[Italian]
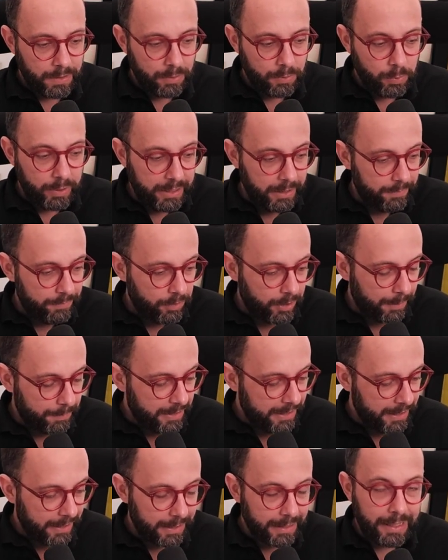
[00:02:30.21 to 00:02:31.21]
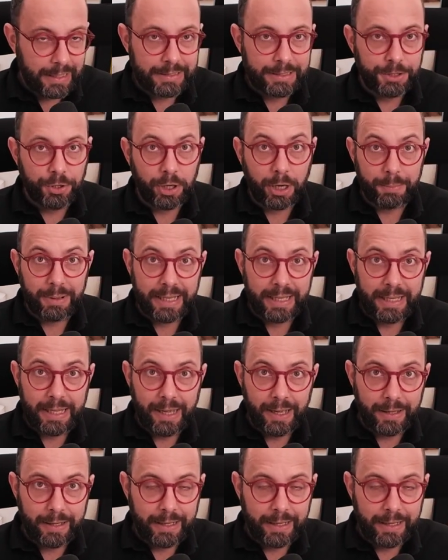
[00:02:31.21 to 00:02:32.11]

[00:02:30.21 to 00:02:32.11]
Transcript: Quindi vorrebbe dire che la signora Maria,